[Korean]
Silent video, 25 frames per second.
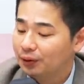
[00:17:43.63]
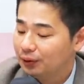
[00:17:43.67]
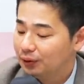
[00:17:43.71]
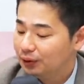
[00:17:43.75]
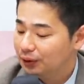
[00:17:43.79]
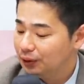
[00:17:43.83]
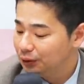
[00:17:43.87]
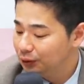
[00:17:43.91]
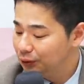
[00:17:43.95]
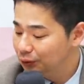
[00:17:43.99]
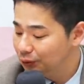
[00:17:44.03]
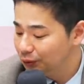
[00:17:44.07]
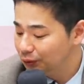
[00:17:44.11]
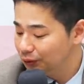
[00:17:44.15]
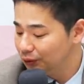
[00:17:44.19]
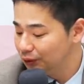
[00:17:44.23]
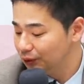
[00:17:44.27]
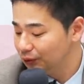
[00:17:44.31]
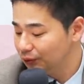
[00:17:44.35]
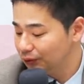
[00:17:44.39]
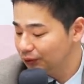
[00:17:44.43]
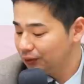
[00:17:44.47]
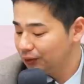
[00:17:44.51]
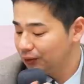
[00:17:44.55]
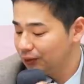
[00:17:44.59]
이쪽
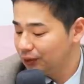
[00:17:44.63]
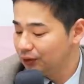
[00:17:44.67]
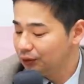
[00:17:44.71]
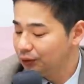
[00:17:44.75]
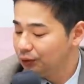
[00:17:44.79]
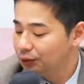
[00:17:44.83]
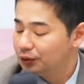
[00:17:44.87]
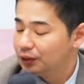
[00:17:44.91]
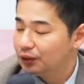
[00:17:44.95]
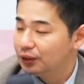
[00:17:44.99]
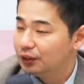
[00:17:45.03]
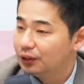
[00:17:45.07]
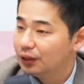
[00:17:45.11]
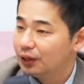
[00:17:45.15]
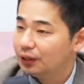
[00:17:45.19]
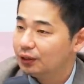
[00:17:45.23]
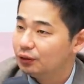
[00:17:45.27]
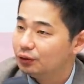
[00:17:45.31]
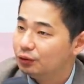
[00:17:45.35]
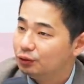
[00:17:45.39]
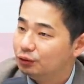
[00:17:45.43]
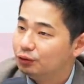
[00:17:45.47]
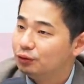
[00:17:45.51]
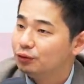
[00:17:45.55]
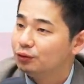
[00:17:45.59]
그
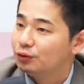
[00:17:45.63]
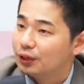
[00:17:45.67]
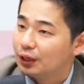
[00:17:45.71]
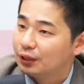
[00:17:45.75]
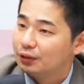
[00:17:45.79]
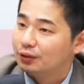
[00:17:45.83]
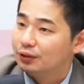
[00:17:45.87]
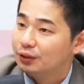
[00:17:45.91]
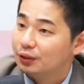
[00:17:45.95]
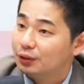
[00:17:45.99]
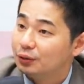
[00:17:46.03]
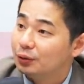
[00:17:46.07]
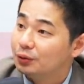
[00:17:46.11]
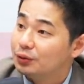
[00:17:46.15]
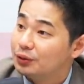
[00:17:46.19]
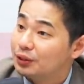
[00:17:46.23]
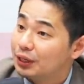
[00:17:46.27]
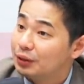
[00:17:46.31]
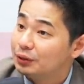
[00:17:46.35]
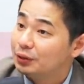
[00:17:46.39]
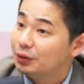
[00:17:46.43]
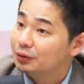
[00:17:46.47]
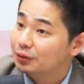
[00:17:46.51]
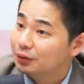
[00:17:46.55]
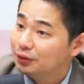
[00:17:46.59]
의료기기라든지 의류라든지 이런
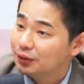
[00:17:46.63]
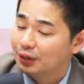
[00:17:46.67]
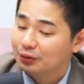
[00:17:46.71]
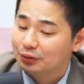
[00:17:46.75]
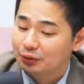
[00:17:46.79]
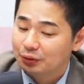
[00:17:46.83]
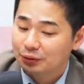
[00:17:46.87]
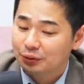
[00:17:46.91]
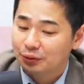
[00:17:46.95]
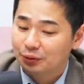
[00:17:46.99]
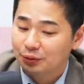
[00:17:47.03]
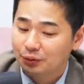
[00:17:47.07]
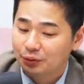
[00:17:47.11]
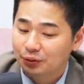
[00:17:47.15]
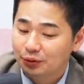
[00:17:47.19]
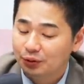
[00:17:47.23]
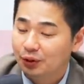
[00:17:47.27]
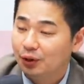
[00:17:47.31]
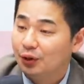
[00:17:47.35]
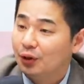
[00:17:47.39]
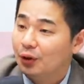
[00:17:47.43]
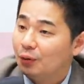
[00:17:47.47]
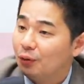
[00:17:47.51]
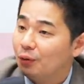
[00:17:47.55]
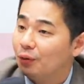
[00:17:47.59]
섹터들 같은 경우는
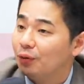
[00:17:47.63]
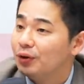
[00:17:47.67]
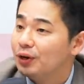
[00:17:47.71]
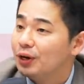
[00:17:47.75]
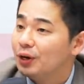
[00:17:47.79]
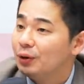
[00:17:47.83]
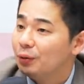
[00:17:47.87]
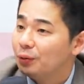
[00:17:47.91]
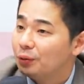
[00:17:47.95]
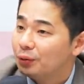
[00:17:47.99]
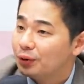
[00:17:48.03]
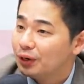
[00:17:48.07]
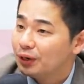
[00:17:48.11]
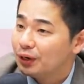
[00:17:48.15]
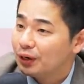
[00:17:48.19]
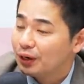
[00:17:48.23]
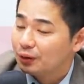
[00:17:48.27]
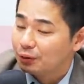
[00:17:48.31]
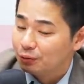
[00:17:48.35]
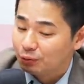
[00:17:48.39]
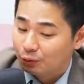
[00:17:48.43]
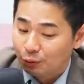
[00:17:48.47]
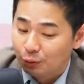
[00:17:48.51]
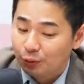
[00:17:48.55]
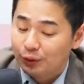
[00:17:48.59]
원래 올해가
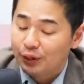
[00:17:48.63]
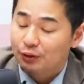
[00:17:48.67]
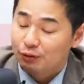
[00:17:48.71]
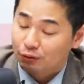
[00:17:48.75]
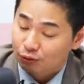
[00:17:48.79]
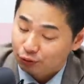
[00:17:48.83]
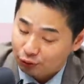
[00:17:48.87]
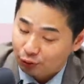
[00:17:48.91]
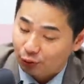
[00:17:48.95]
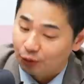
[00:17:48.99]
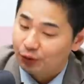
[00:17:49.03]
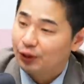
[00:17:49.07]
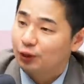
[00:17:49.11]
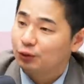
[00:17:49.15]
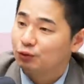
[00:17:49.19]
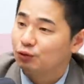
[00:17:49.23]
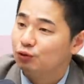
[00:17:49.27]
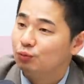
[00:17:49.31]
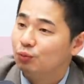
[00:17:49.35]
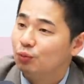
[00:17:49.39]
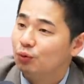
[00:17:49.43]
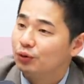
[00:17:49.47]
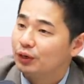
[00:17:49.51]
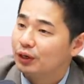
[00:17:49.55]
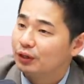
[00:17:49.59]
올해 저희가
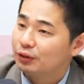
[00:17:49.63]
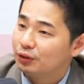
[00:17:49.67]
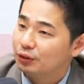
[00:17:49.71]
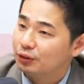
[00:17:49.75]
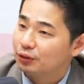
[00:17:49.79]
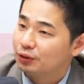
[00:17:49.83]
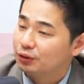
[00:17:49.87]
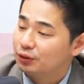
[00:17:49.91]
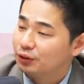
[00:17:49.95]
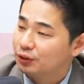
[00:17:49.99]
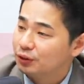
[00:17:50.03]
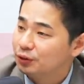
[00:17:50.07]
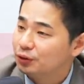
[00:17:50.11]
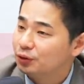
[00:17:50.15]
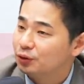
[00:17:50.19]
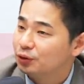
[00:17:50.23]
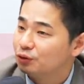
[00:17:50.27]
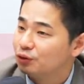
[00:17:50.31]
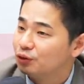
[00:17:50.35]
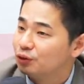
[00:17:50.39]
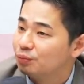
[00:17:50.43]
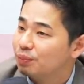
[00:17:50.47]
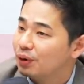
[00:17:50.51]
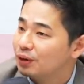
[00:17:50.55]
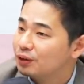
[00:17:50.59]
주목했었던 실적이
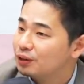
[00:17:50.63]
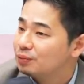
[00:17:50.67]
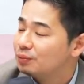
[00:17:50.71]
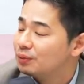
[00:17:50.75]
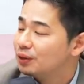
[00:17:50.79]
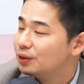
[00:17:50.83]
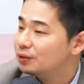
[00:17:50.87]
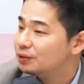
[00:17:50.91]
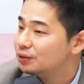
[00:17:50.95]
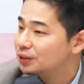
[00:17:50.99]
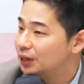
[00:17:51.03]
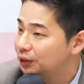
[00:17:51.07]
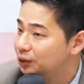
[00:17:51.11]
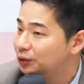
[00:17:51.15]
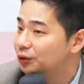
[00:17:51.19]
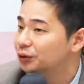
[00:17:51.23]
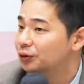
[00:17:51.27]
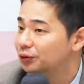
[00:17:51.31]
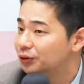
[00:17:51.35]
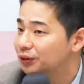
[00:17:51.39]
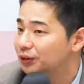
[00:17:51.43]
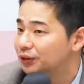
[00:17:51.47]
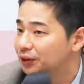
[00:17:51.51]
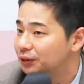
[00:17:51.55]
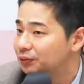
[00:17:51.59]
뒷받침되는
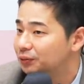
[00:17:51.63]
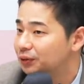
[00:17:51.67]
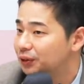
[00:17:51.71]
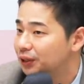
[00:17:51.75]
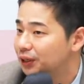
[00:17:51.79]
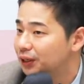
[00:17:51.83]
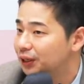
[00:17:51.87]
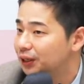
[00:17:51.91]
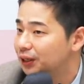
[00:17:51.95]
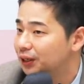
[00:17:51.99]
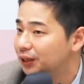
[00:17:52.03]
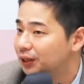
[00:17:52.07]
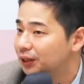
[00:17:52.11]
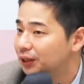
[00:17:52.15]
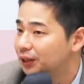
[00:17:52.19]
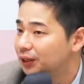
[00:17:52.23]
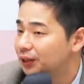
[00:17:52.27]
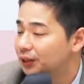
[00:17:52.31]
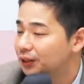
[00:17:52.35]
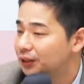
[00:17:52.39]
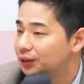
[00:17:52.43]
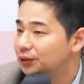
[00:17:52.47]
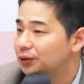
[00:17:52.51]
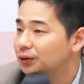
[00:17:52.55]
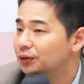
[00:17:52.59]
섹터였기 때문에
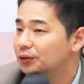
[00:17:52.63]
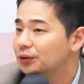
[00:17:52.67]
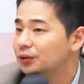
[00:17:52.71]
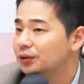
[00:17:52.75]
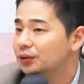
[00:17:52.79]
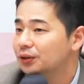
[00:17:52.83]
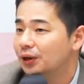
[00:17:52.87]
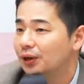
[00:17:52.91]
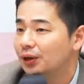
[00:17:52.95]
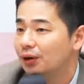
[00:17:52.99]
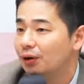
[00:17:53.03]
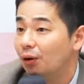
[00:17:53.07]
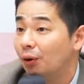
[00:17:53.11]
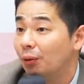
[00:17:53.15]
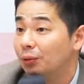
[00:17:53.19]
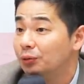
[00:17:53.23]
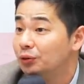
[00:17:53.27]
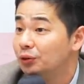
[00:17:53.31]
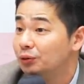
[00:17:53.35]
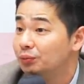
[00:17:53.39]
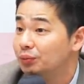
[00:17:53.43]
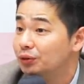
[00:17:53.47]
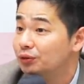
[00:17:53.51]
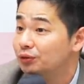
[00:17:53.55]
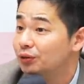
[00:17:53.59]
음. 그거를
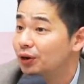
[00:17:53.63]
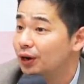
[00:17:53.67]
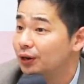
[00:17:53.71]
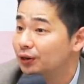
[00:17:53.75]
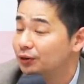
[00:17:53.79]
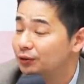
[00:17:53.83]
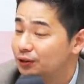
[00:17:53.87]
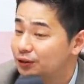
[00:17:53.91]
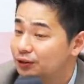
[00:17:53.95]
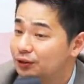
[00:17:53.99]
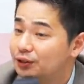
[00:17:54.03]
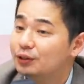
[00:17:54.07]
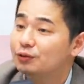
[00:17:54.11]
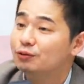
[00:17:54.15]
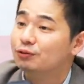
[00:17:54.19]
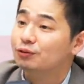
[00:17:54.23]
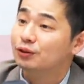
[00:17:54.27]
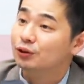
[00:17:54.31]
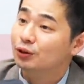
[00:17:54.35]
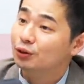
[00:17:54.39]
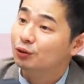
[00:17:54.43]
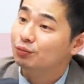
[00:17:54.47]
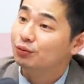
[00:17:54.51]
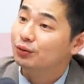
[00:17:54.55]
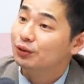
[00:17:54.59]
업종 피크 아니면 진짜 우리
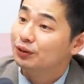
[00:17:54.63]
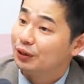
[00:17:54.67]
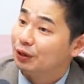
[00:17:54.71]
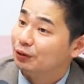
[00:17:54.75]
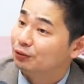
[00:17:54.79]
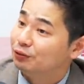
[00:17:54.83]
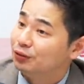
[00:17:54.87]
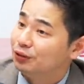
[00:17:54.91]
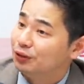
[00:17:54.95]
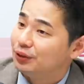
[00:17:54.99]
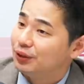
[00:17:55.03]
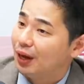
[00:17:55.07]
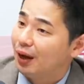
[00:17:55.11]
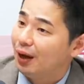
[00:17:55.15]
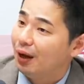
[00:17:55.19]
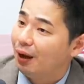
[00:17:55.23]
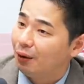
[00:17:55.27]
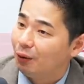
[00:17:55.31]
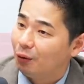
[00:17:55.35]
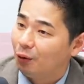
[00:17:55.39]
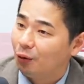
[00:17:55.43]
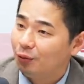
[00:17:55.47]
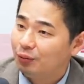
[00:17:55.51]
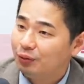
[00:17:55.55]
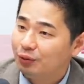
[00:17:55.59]
리오프닝 될 수 있다
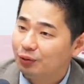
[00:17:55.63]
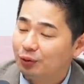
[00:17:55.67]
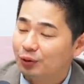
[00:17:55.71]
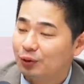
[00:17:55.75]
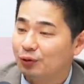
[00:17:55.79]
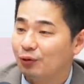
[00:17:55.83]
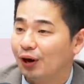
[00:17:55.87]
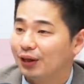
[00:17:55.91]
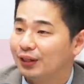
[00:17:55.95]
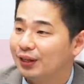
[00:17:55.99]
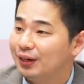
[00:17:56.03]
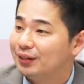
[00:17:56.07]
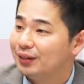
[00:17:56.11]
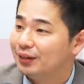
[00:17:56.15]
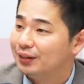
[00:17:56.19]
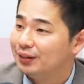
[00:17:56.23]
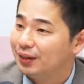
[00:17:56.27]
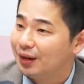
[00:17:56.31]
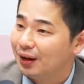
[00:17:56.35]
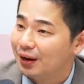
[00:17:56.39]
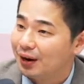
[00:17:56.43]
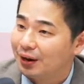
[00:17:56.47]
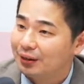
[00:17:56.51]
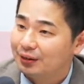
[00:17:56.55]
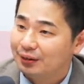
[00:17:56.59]
오미크론이 음.
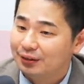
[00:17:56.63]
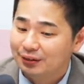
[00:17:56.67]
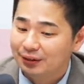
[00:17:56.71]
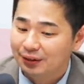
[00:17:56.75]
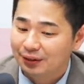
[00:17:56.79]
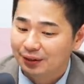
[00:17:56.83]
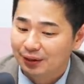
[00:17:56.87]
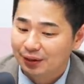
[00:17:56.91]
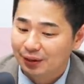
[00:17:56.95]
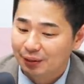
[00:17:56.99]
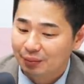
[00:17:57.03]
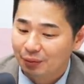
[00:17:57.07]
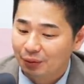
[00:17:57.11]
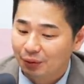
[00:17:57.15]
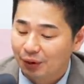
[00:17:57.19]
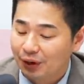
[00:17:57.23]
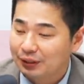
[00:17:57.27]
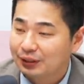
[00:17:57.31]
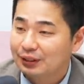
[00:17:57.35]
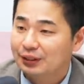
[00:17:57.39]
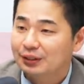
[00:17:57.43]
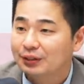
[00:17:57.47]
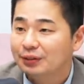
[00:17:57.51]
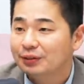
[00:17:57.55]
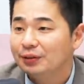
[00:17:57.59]
완화된다라는 뭔가
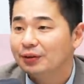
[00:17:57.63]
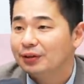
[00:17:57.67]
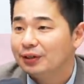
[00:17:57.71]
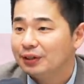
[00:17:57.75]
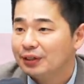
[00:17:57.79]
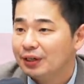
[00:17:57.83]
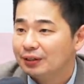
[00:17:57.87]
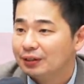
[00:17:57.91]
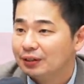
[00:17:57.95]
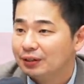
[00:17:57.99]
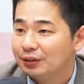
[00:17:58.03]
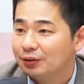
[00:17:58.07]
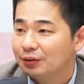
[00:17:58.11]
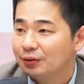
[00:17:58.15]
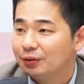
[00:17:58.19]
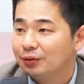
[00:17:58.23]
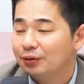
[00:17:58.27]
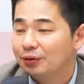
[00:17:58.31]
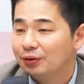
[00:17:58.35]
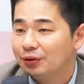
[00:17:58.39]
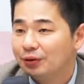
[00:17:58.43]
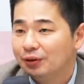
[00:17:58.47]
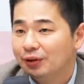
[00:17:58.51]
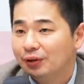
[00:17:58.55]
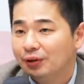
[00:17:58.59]
시그널이라든지 그런
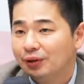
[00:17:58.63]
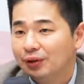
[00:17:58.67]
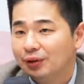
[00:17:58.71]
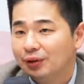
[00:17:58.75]
거를